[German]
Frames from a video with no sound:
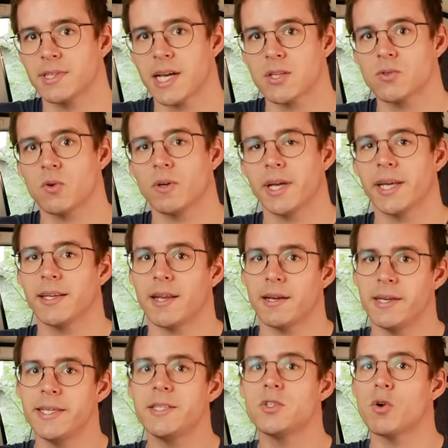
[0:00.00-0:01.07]
ganz konkret an
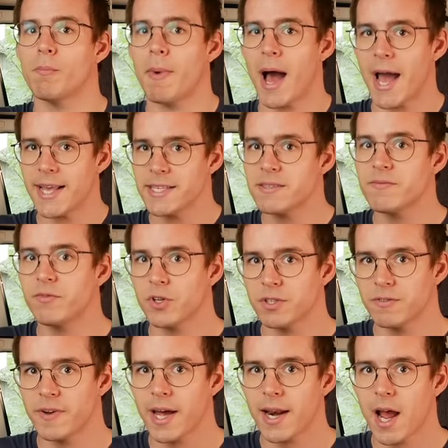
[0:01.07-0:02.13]

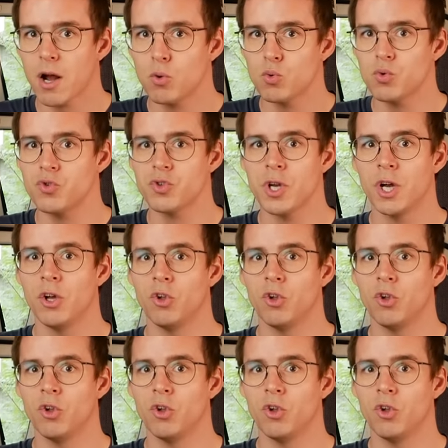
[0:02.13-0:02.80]
Lithium-Eisenphosphat-Akkus